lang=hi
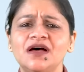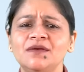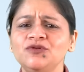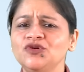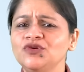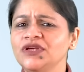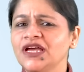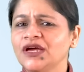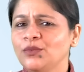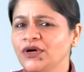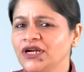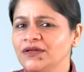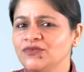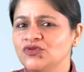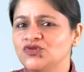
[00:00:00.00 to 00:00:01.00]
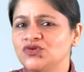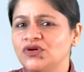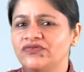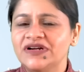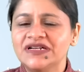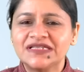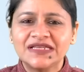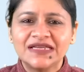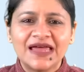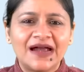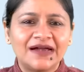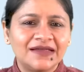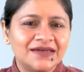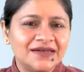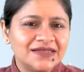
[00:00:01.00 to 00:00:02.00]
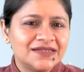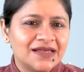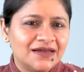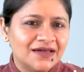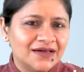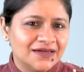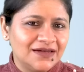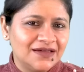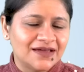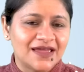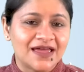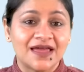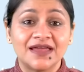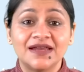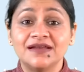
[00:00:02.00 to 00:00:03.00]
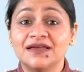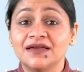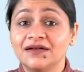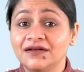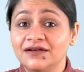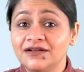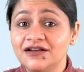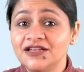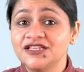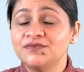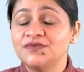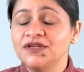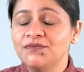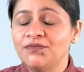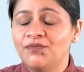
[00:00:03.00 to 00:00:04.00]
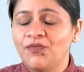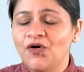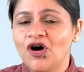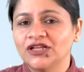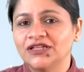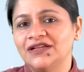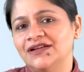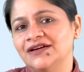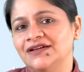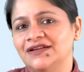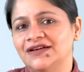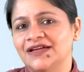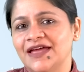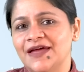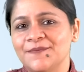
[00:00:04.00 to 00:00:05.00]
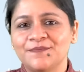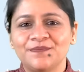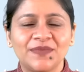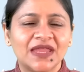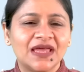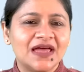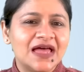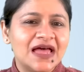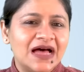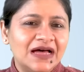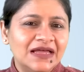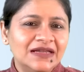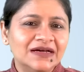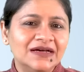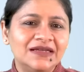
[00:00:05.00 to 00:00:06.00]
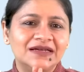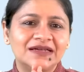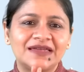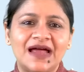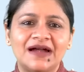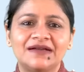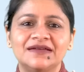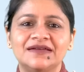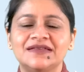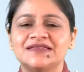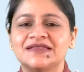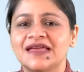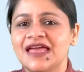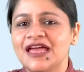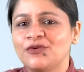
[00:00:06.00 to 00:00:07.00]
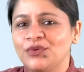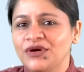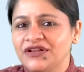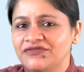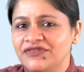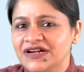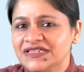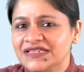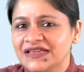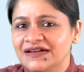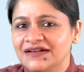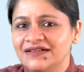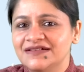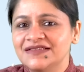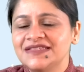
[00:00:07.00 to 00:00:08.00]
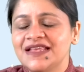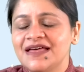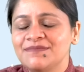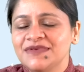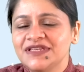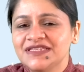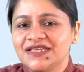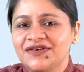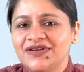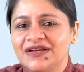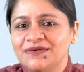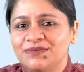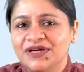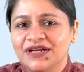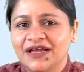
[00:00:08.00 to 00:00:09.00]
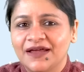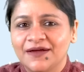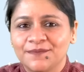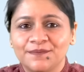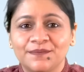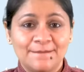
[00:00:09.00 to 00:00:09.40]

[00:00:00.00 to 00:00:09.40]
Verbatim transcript: अब क्योंकि इक्विटी म्यूचुअल फंड्स की कैटेगरीज अलग अलग हैं इनके रिटर्न भी बहुत अलग अलग हैं अलग अलग कैटेगरीज के इक्विटी फंड्स के रिटर्न्स आपकी स्क्रीन पर हैं